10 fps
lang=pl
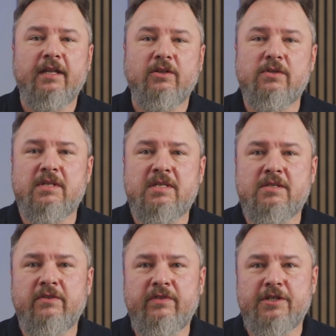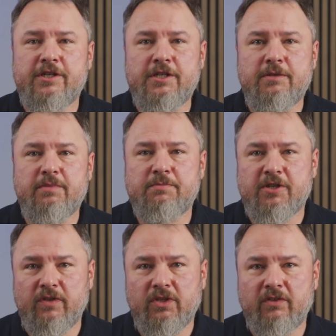Do zastosowań sieci
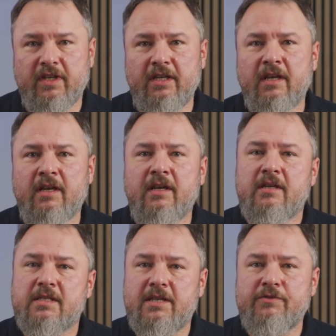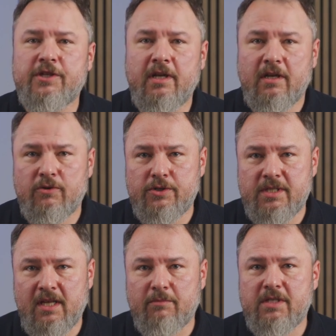bezprzewodowej zawsze
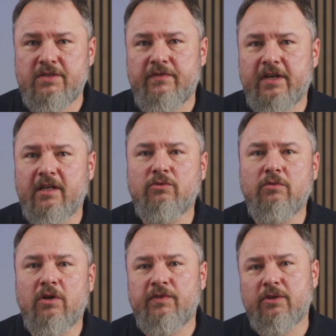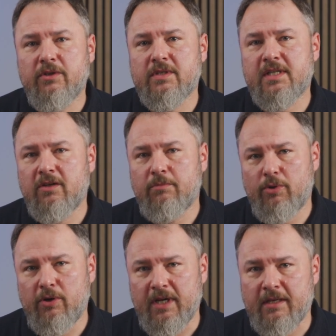korzystamy z wariantu oferującego
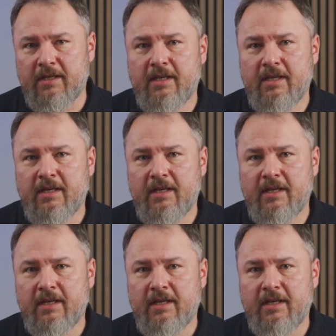POE,